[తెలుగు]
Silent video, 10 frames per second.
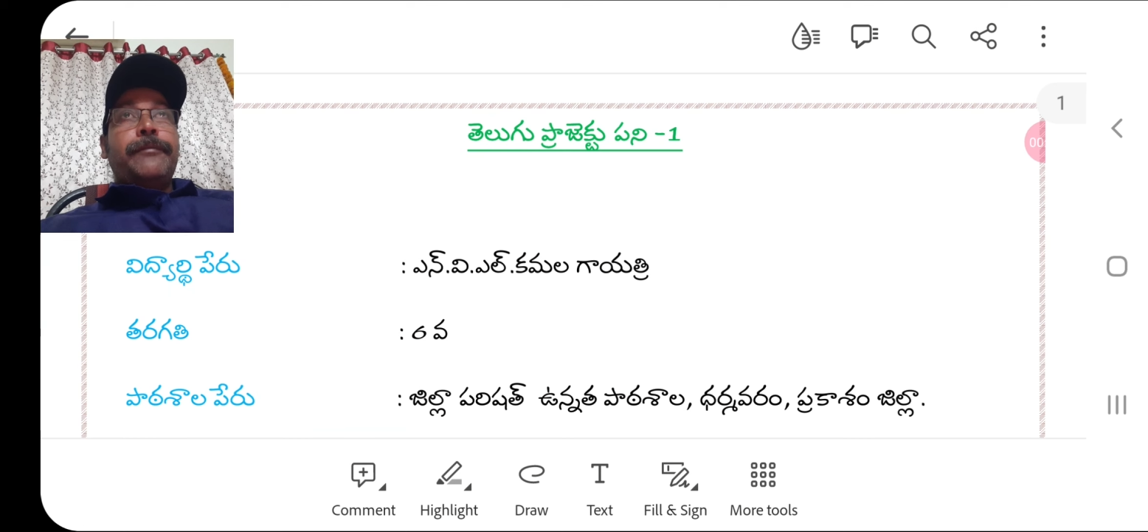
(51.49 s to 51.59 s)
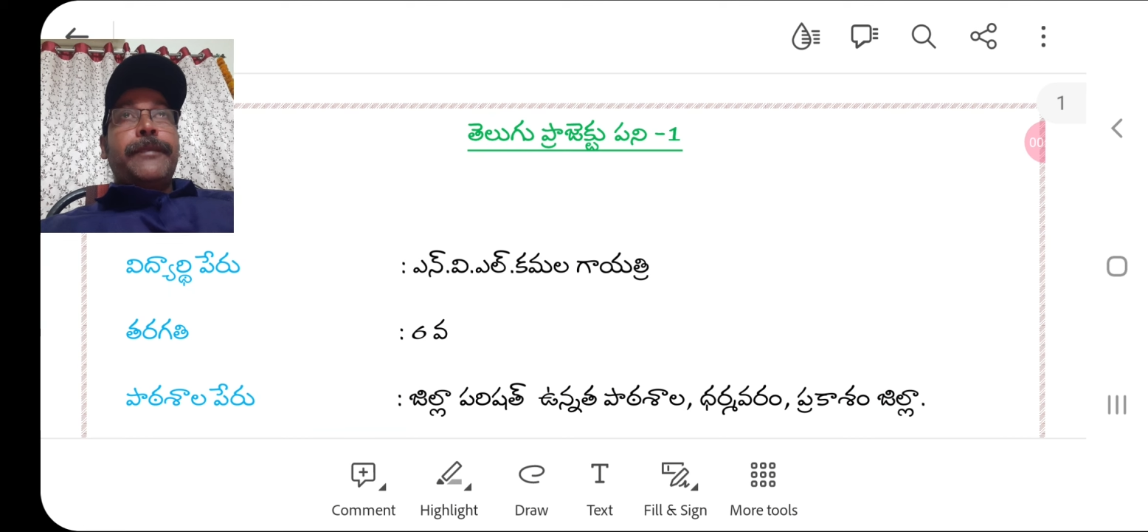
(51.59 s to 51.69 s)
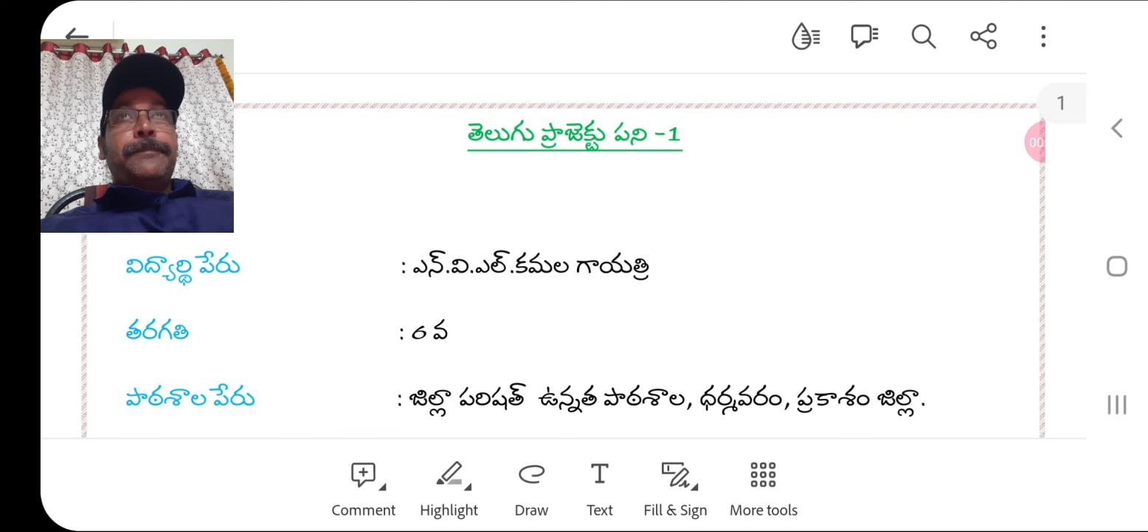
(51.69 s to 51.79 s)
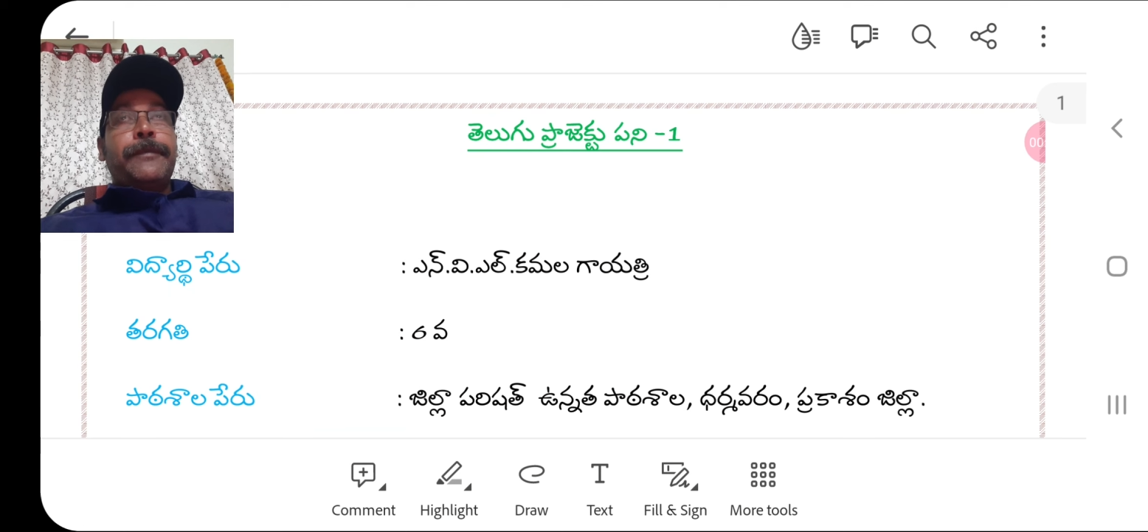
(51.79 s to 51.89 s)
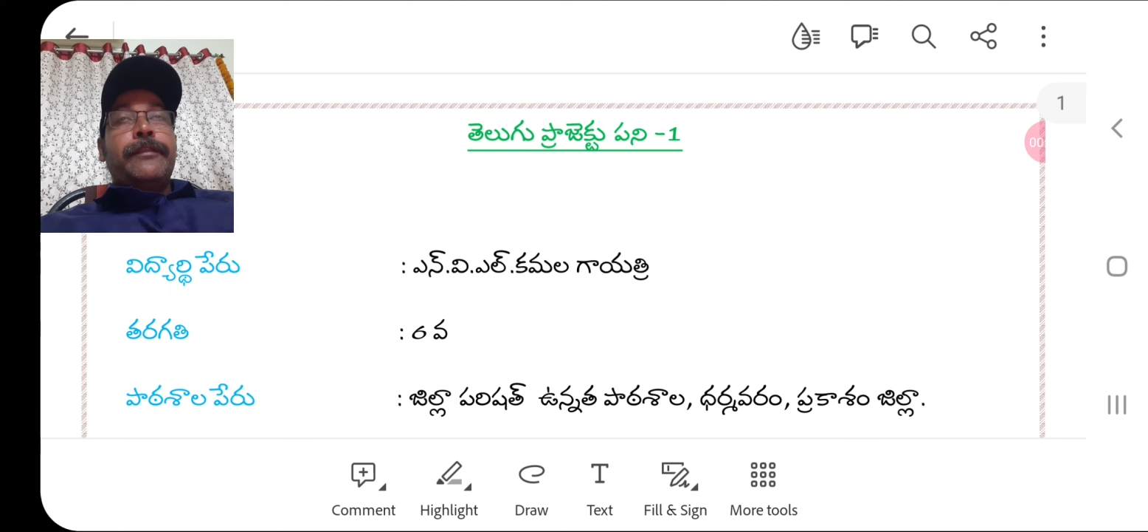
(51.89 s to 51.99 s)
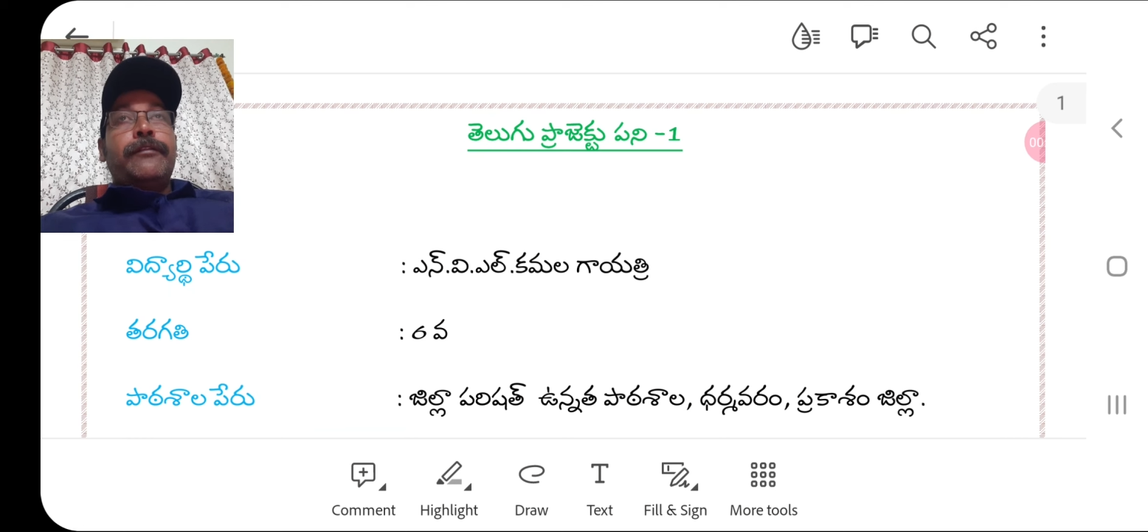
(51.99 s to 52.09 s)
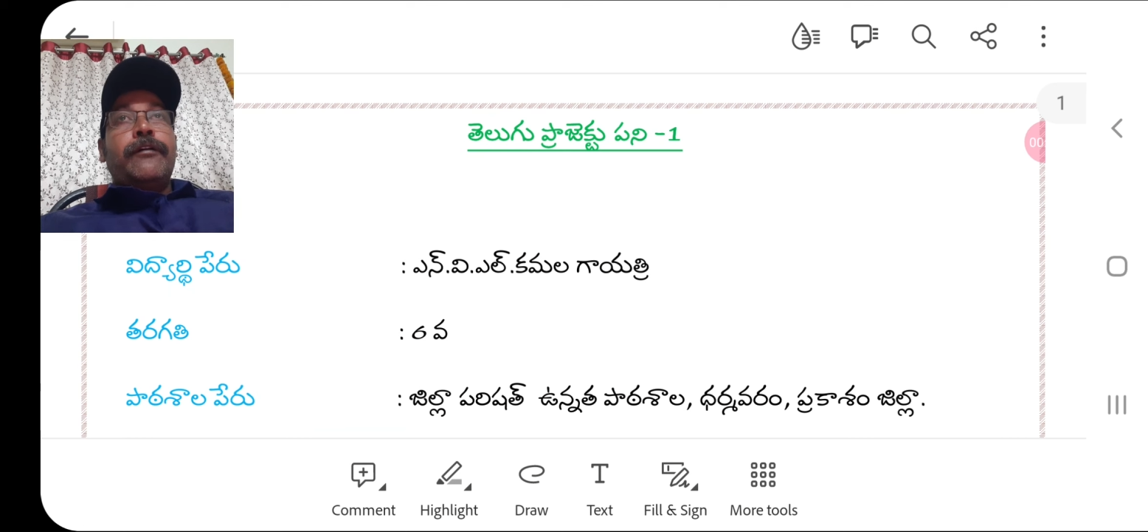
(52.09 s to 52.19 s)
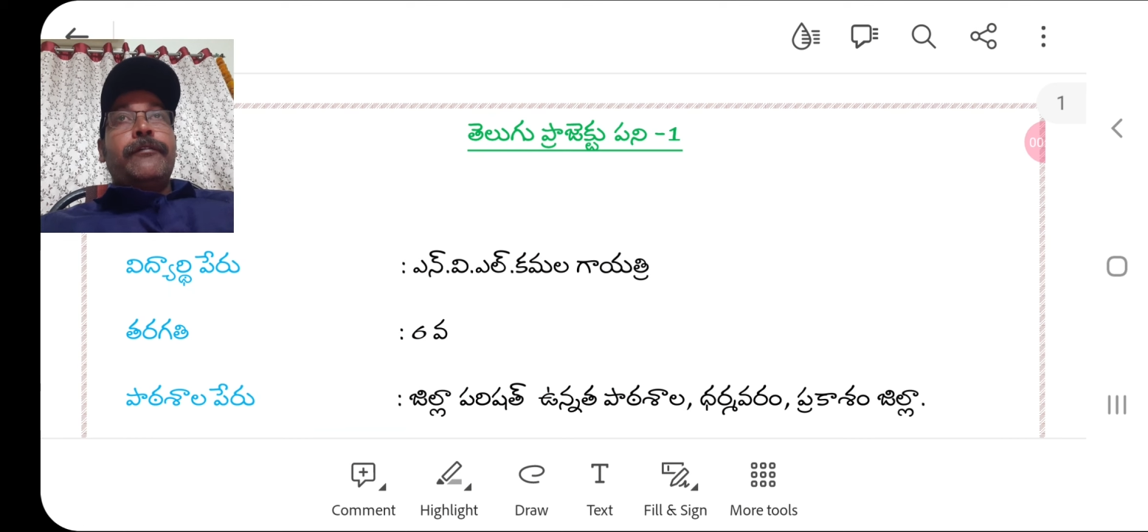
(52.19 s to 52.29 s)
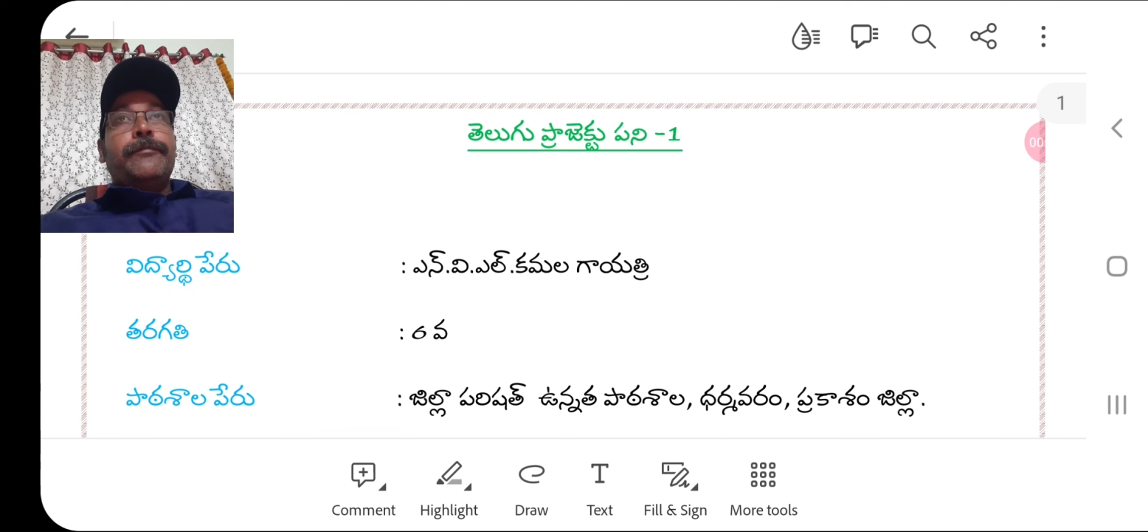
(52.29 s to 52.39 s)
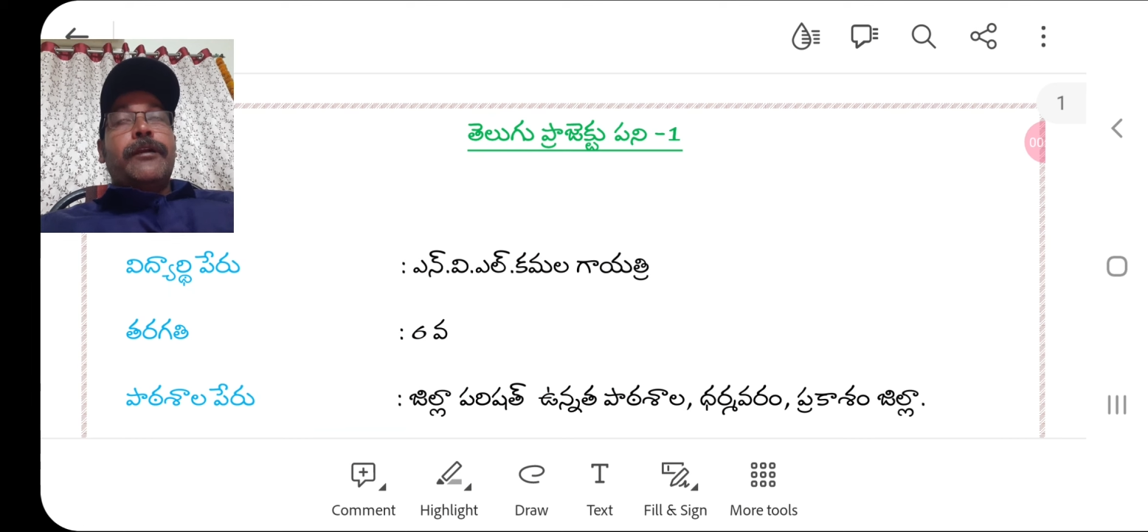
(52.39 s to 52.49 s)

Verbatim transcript: మీ పేర్లు అవి